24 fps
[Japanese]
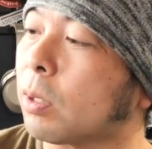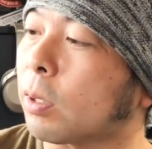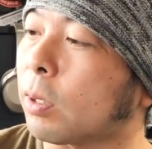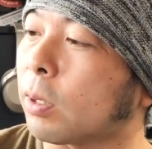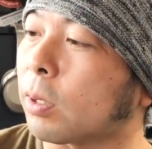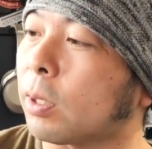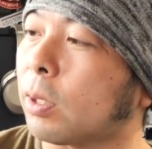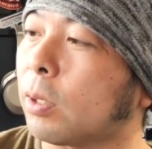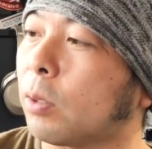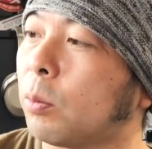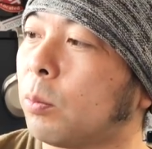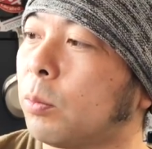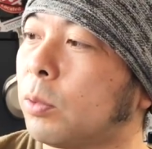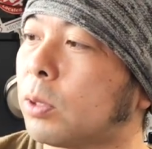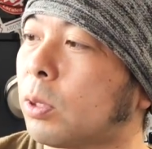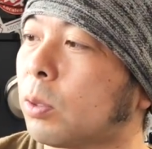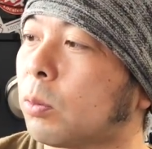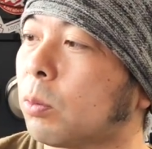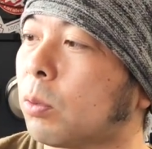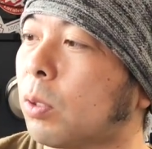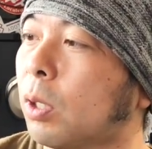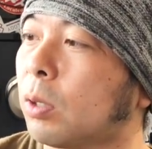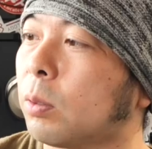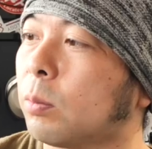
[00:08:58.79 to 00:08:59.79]
だからお
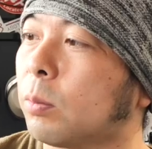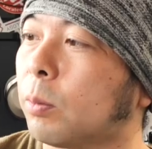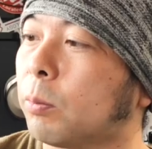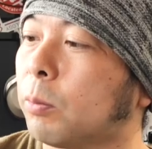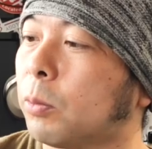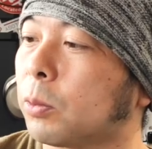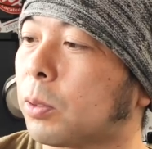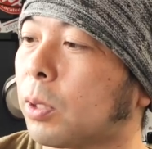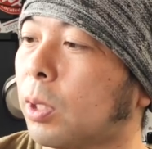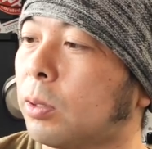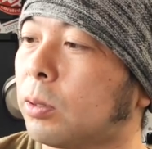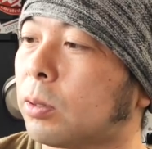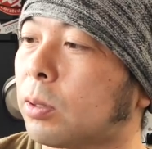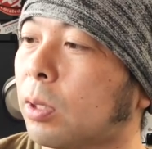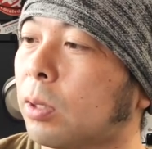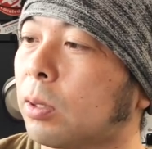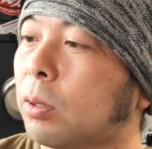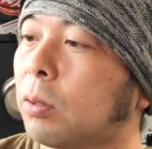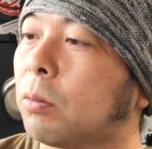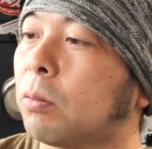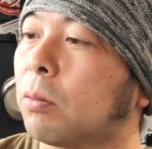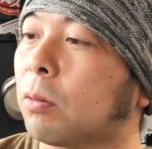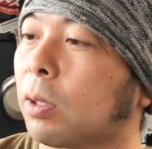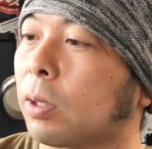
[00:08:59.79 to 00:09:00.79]
店とかにももう展示さ
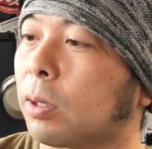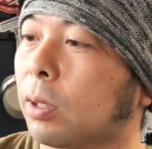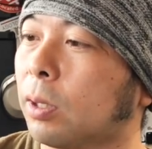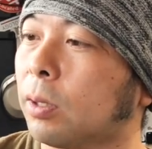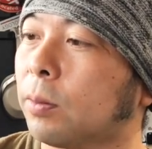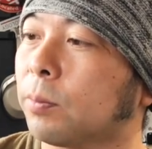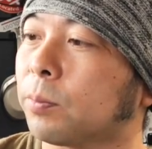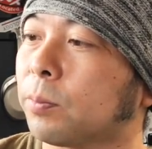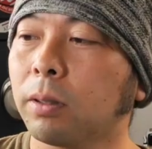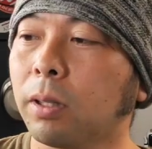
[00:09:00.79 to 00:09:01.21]
れてるのかな